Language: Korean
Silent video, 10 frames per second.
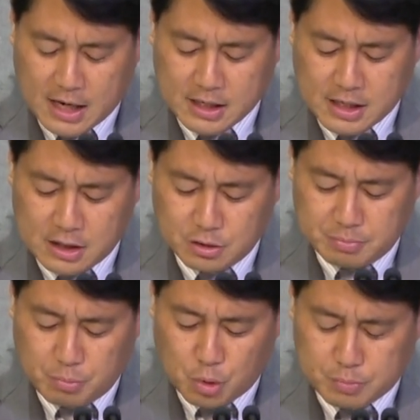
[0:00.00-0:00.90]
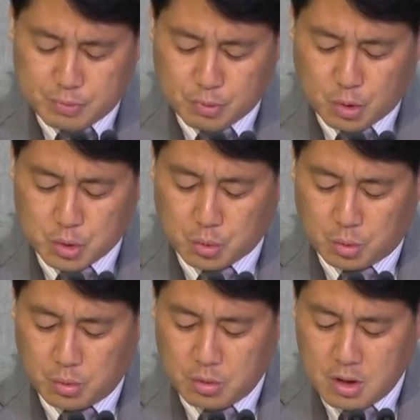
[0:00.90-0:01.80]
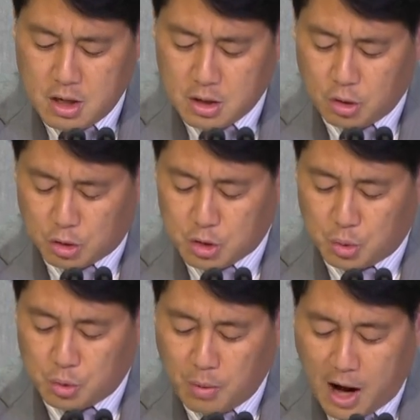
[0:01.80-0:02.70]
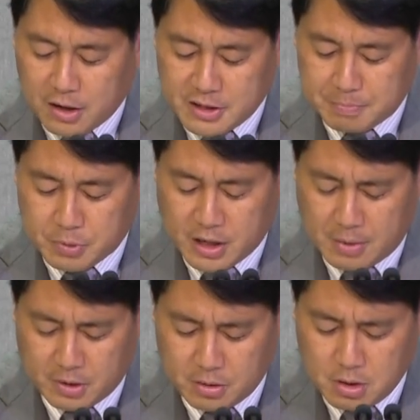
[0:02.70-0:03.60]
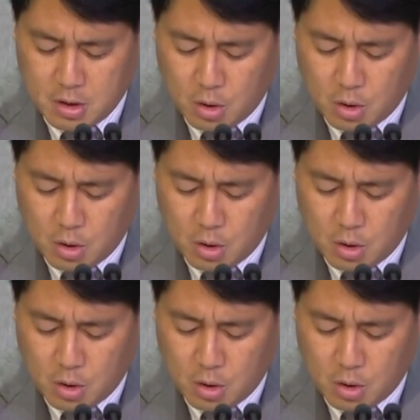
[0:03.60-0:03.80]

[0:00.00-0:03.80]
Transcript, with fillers: 악한 음모를 품고서도 겉으로는 왕을 기쁘게 하며